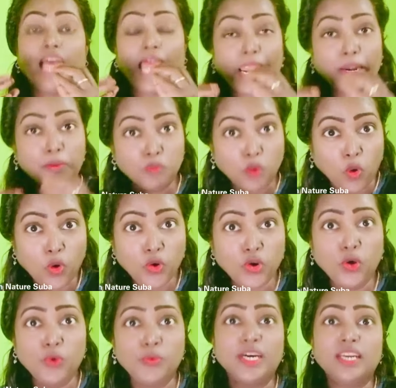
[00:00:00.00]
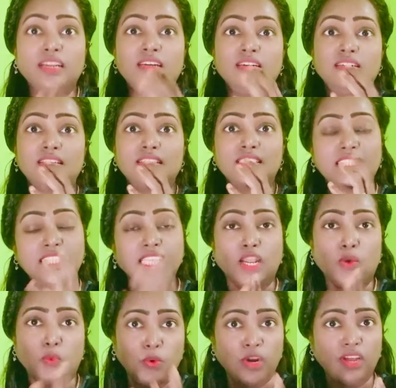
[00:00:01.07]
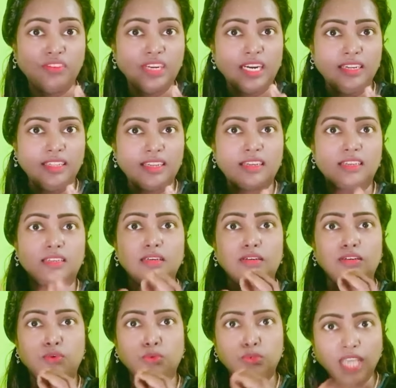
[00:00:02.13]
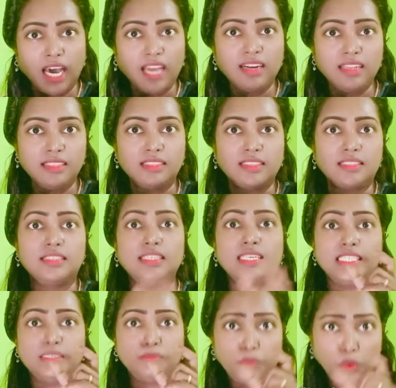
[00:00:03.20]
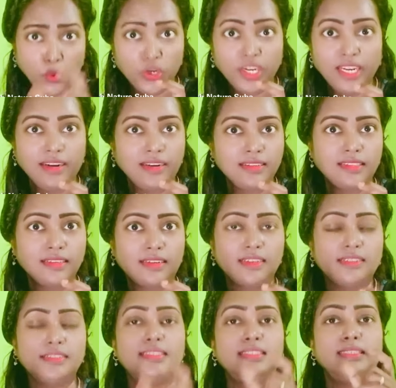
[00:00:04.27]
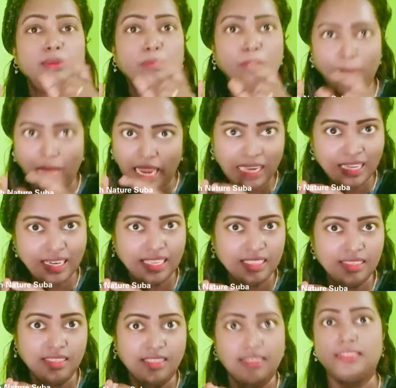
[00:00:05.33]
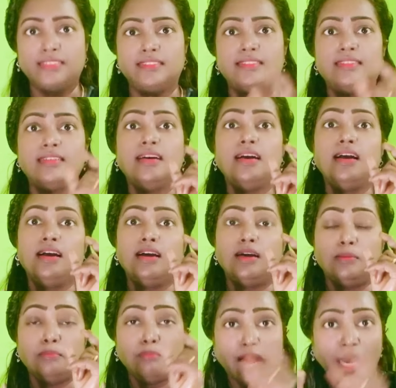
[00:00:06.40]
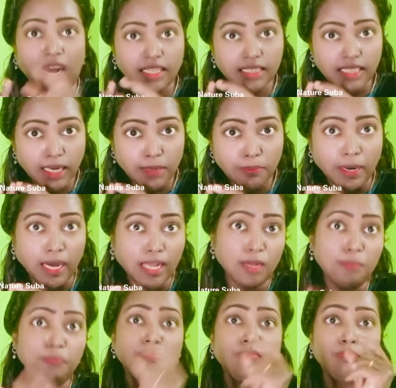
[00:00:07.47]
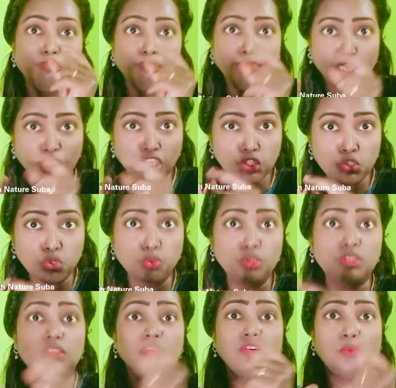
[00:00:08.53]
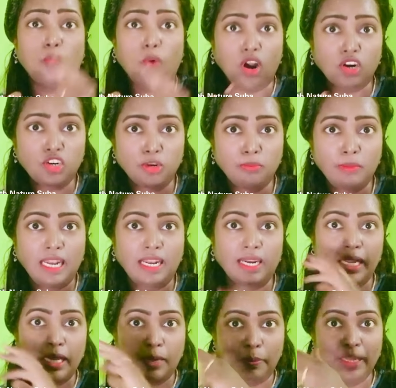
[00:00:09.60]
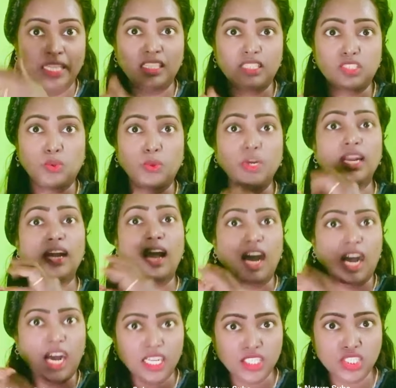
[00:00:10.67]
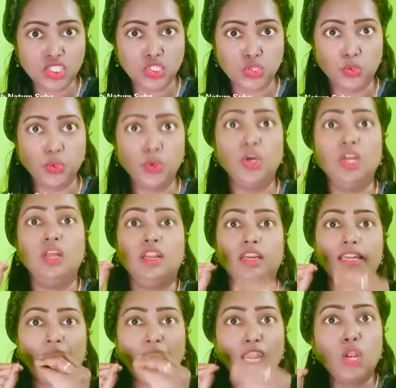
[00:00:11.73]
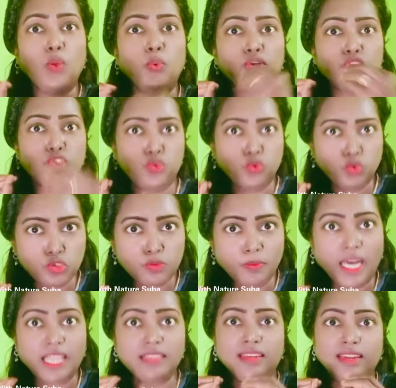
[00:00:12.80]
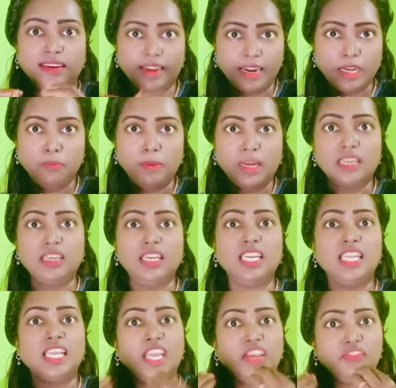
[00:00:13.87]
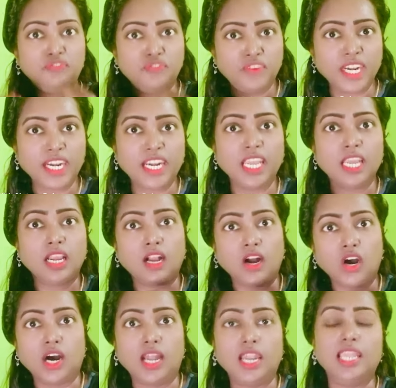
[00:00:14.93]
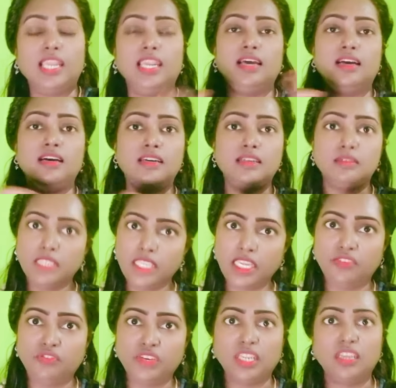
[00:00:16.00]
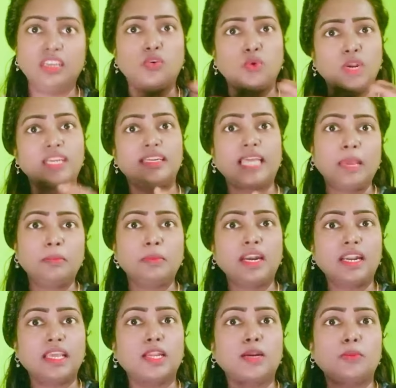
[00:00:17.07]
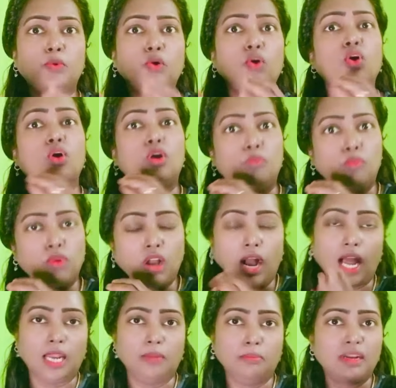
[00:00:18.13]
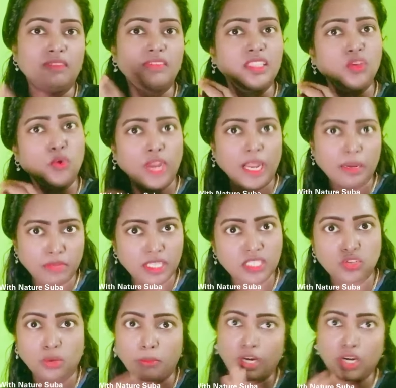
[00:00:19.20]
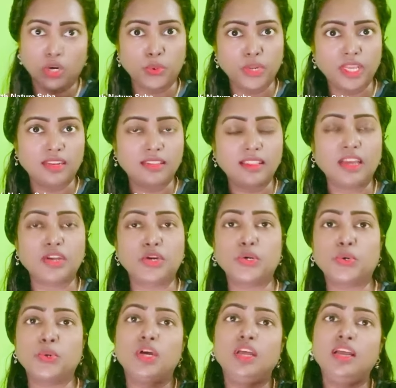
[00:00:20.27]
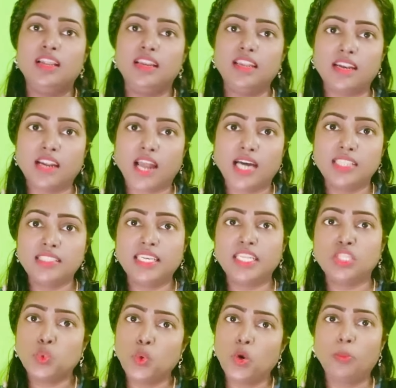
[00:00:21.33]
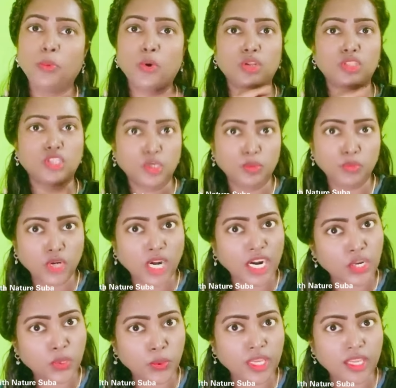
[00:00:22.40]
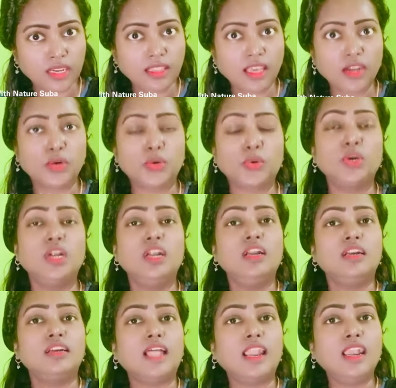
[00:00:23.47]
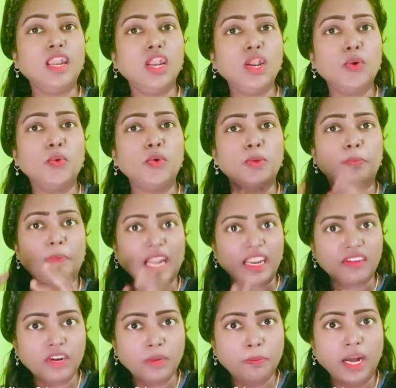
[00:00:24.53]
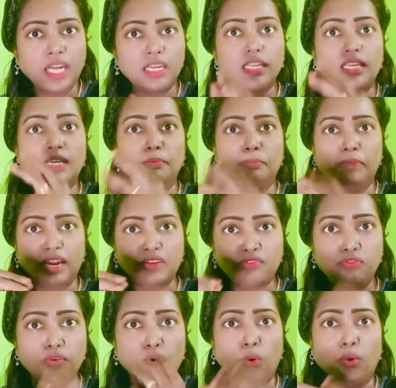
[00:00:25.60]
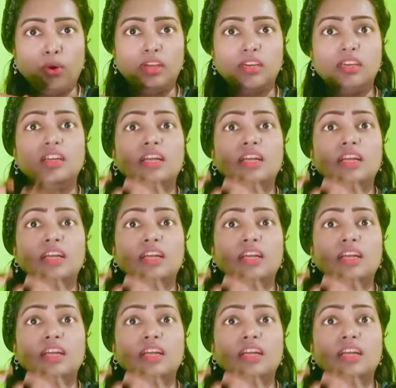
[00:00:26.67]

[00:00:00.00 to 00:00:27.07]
அண்ட் மோர் ஓவர் சில உணவுகள் இருக்குது உதாரணத்துக்கு பூண்டு எடுத்துக்கிறது மிளகு எடுத்துக்கிறது மாதுளை பழம் பீட்ரூட்டு வாட்டர் மெலன் இப்போ இந்த சொன்ன நான் அஞ்சும் நல்ல ஒரு ஜூஸ் மாதிரி ரெடி பண்ணி நீங்கள் எவ்ரிடே காலையில் ஈவினிங் உங்களுக்கு டைம் கிடைக்கிறப்போ காலம்பரை வந்து ஒரு எம்டி ஸ்டொமக்கில் குடிக்கிறதா இருக்கட்டும் இல்லை ராத்திரி தூங்க போகிறதுக்கு முன்னாடி குடிக்கிறதா இருக்கட்டும் நல்ல ஒரு ப்ரைவேட் பாட்டுக்கு பிளட் ஃப்ளோக்கு